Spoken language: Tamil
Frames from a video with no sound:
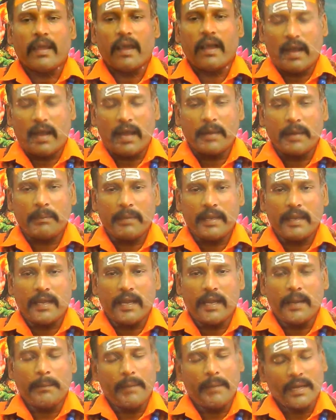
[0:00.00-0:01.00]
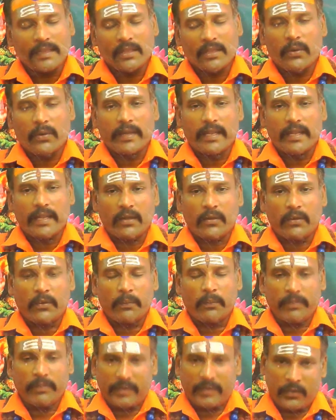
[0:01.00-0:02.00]
ஆன்மீக பக்த கொடிகளுக்கும்
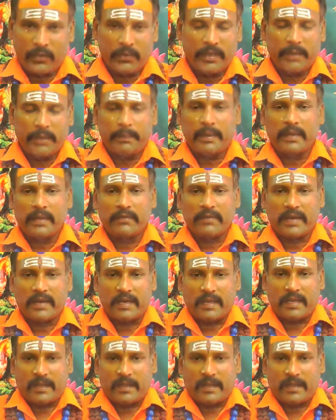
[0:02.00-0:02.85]
என்னுடைய பணிவான